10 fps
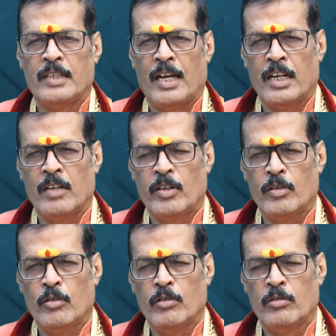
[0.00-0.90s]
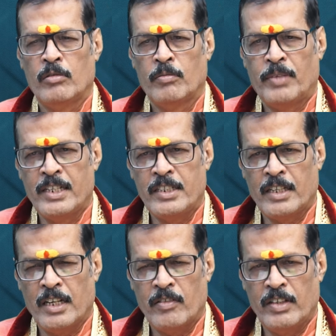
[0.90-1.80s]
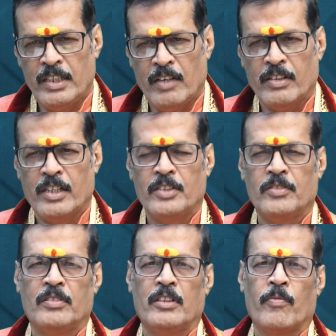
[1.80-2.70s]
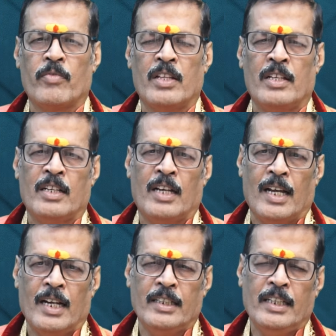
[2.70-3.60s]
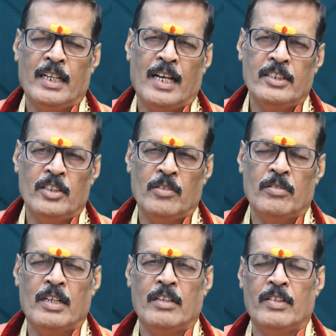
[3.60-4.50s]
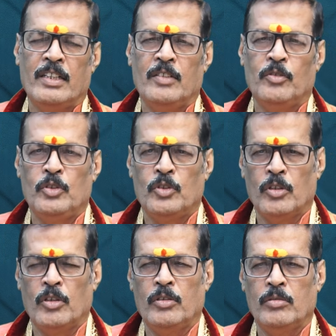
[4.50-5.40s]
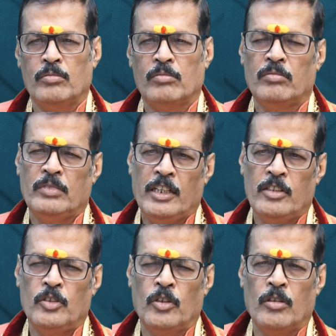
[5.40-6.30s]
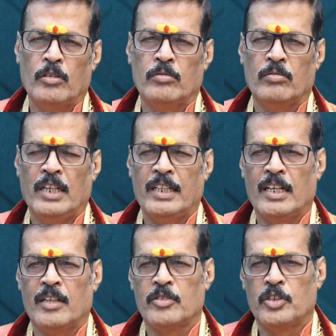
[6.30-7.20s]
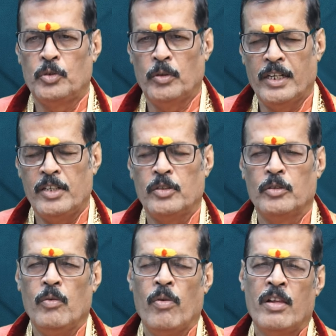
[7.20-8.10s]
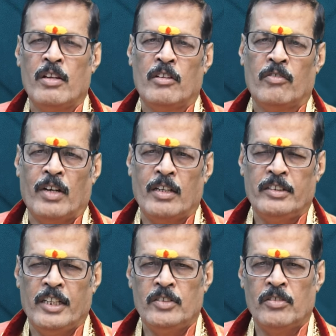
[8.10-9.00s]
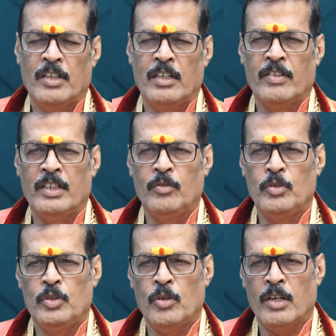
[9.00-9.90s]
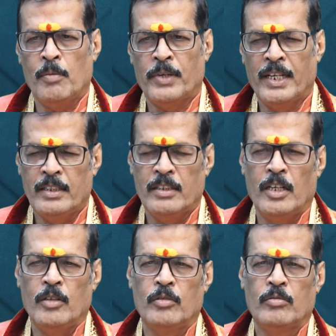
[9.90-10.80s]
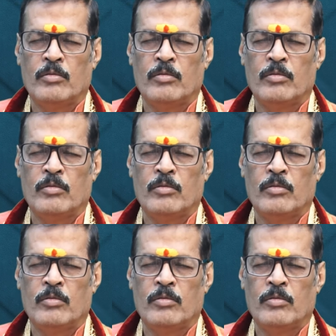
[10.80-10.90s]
చాలా వరకు పరిష్కారం అయ్యే అవకాశం ఉంది అలాగే ఈ రాశిలో ఉన్నటువంటి ఉద్యోగులు నిరుద్యోగులు లేదా స్టూడెంట్స్ వారు చేస్తున్నటువంటి ఉద్యోగ ప్రయత్నాలు